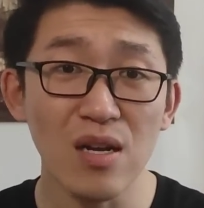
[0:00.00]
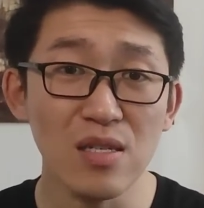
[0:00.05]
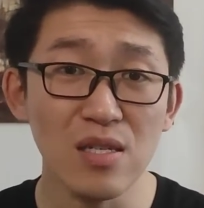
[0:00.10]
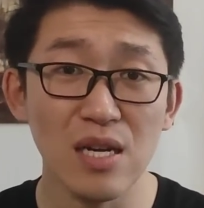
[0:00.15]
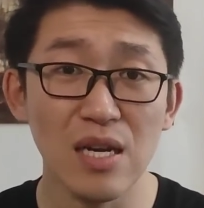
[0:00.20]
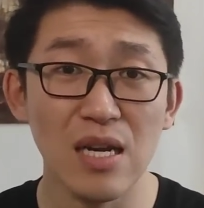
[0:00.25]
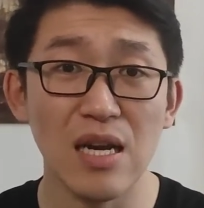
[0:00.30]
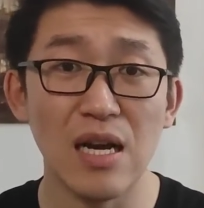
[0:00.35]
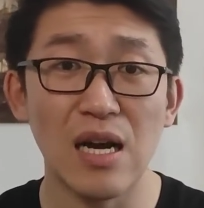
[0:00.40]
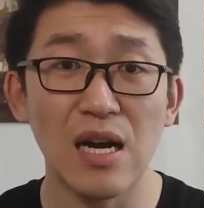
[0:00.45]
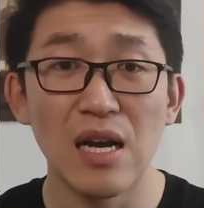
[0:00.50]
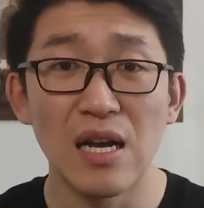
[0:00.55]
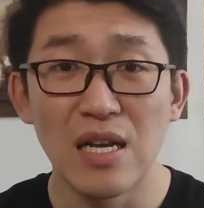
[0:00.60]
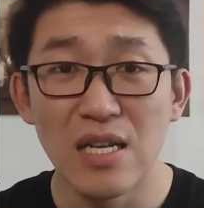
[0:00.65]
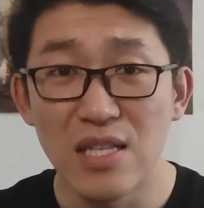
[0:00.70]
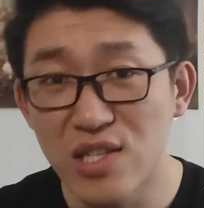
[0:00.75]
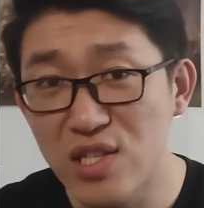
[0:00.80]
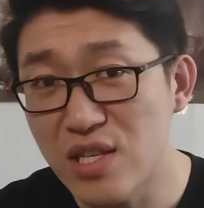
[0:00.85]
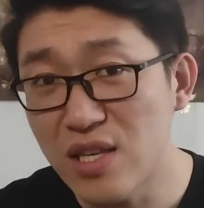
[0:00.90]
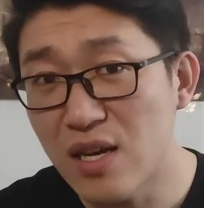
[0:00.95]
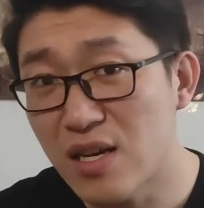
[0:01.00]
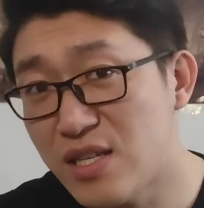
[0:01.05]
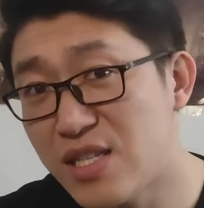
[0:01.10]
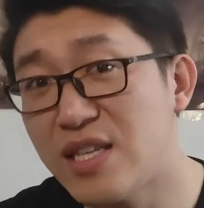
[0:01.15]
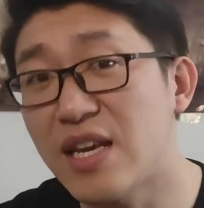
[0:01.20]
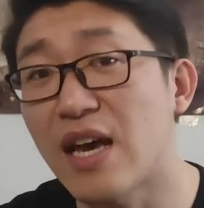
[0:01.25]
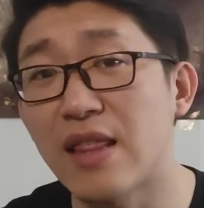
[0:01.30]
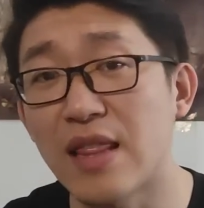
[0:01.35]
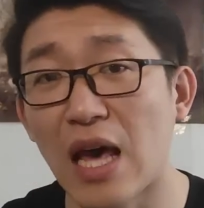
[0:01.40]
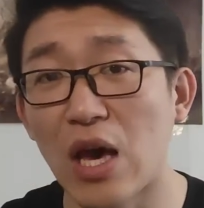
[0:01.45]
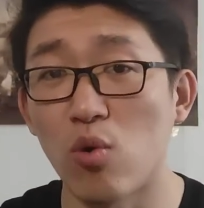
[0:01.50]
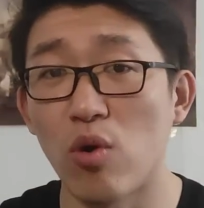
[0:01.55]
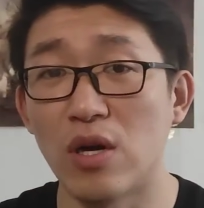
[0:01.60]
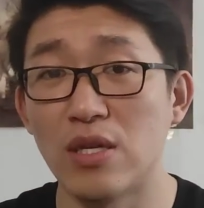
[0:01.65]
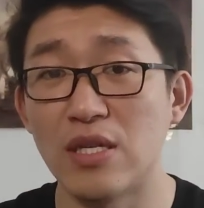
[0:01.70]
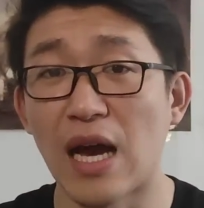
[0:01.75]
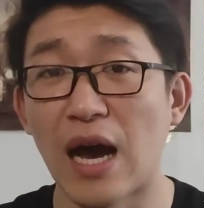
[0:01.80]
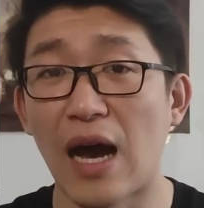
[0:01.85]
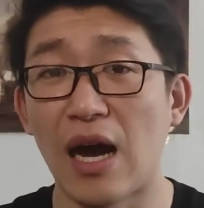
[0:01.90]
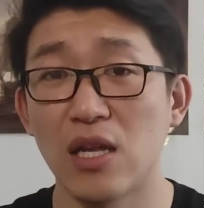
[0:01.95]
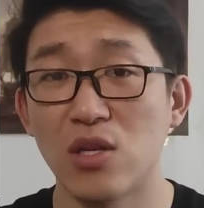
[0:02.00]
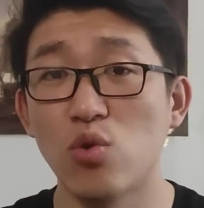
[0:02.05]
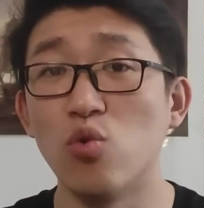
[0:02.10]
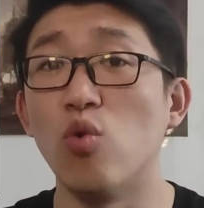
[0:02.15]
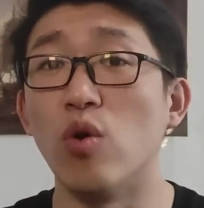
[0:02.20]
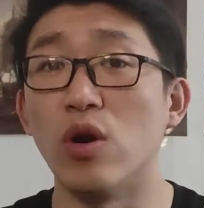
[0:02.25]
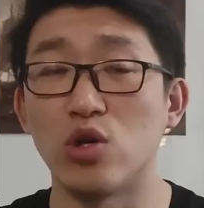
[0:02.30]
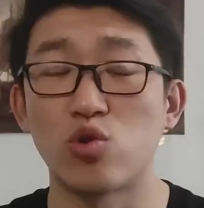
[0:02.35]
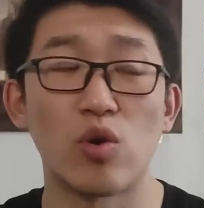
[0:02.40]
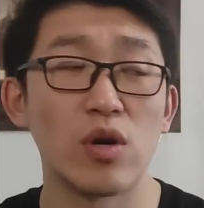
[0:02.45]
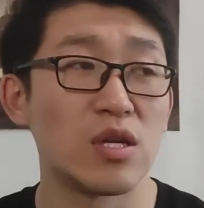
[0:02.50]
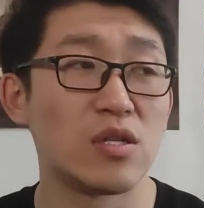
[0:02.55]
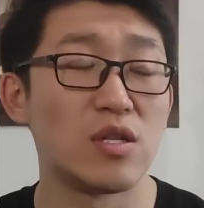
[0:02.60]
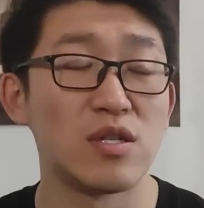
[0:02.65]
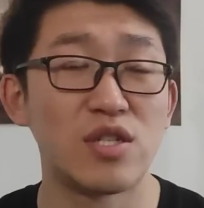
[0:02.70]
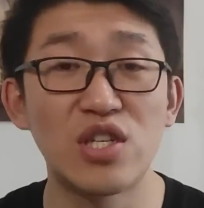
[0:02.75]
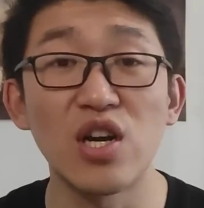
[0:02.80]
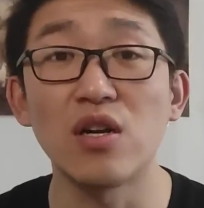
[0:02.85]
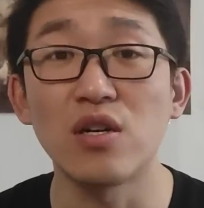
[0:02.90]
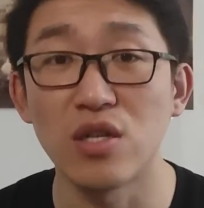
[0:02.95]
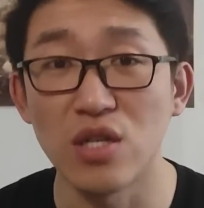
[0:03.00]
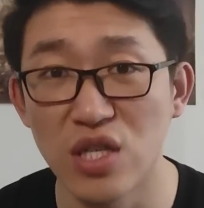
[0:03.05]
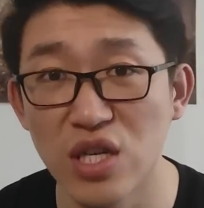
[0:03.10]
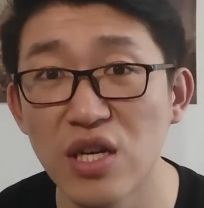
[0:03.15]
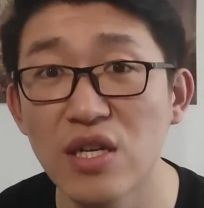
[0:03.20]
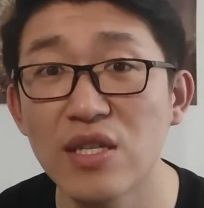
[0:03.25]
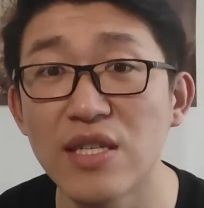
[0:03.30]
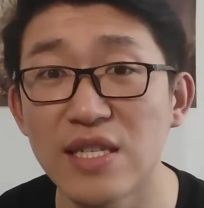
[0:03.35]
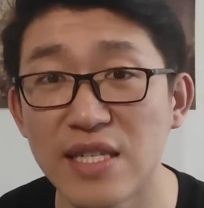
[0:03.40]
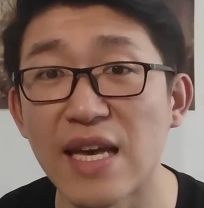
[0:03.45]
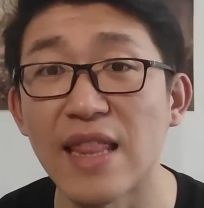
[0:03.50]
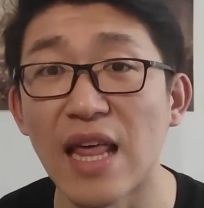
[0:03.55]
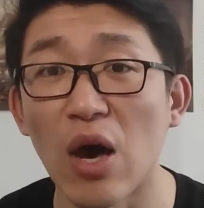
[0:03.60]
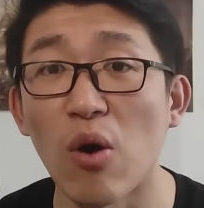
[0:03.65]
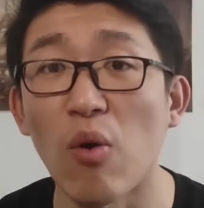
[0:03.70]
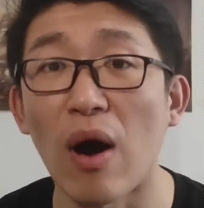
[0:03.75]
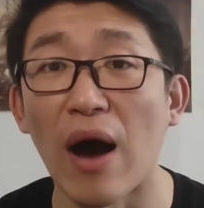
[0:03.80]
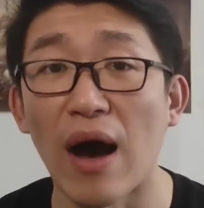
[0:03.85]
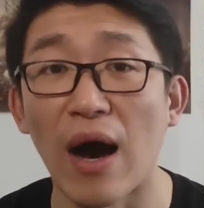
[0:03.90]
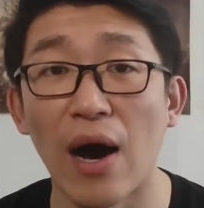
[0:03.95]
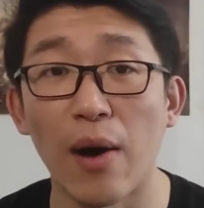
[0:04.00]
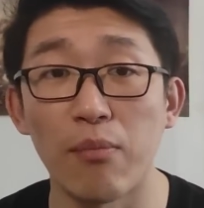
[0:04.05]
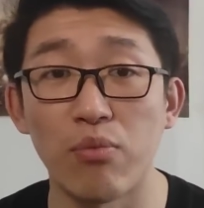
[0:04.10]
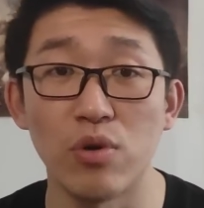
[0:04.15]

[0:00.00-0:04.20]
那个现代国家，就我说的是政治经济现代化啊，